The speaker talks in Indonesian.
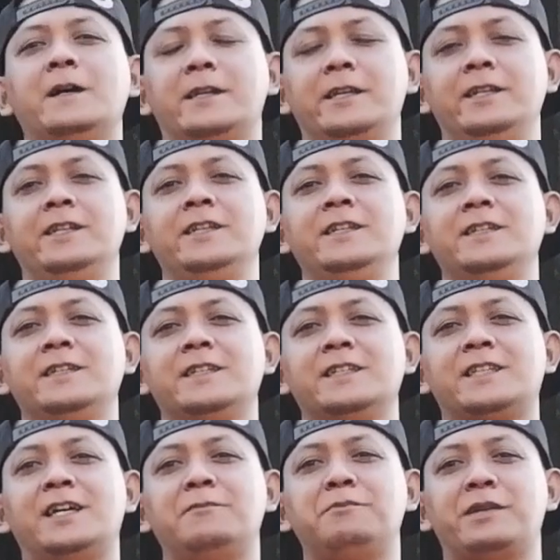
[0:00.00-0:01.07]
Hari ini
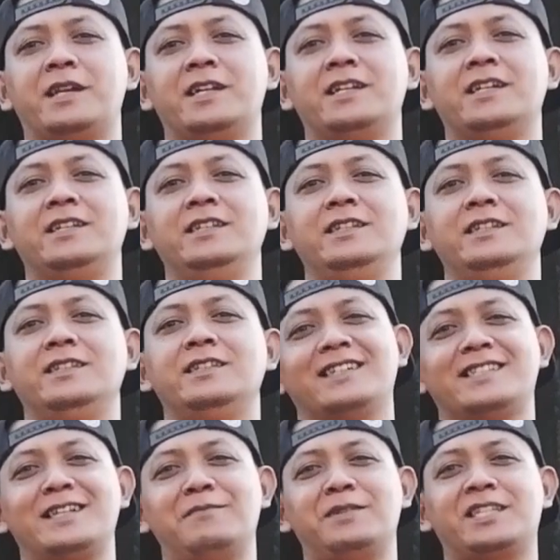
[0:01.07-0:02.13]
kita berada di
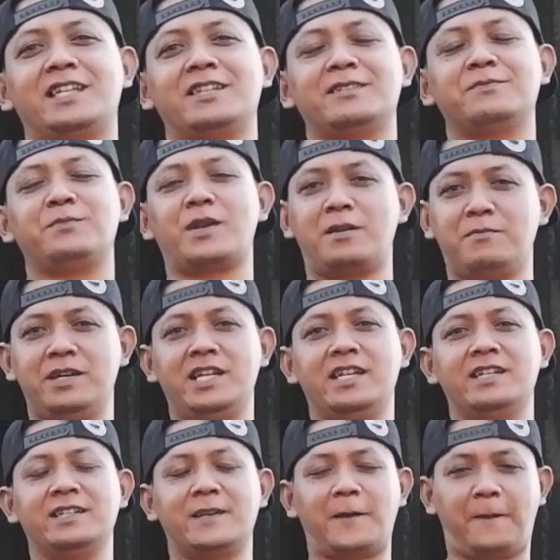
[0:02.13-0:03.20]
Kecamatan
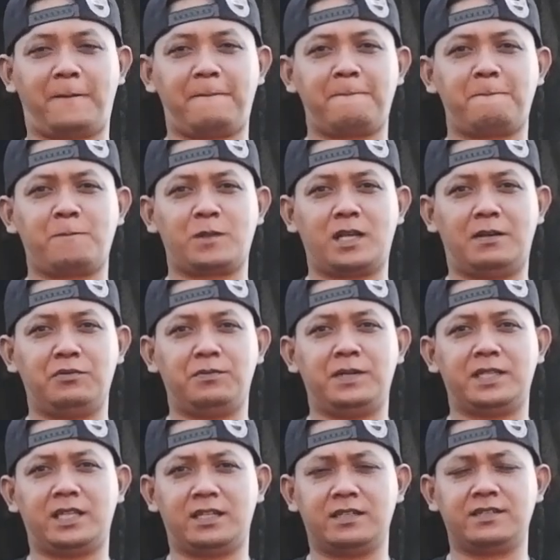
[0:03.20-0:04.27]
Prambanan,
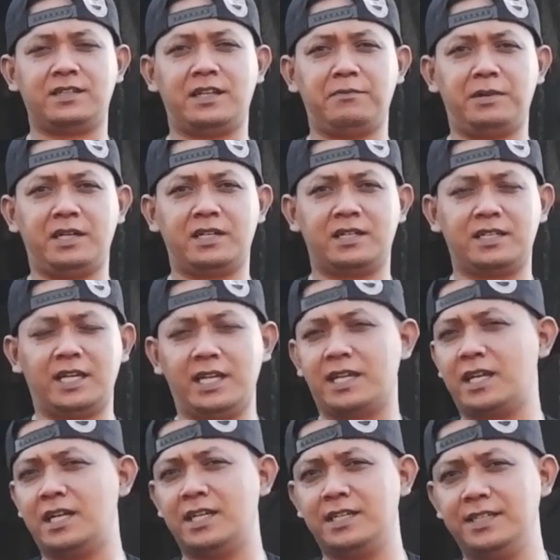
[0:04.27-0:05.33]
Kabupaten Sleman,
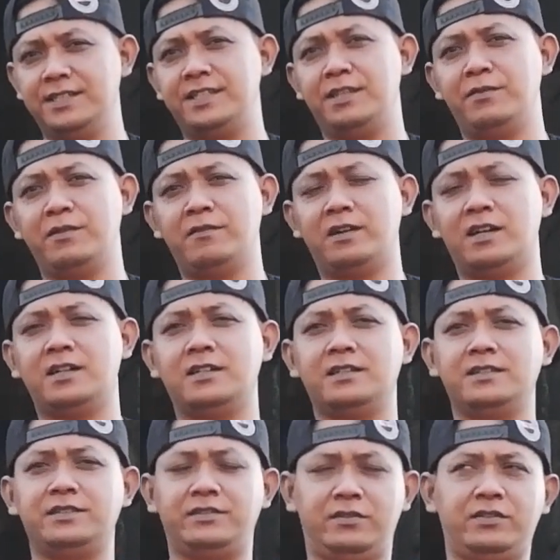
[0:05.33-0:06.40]
daerah istimewa
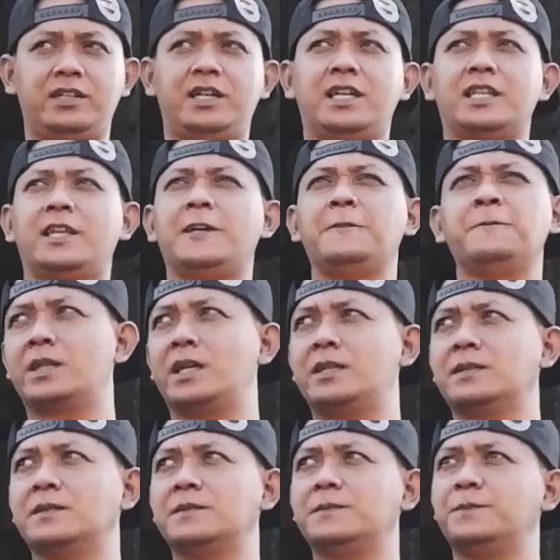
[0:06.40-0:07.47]
Yogyakarta. Dan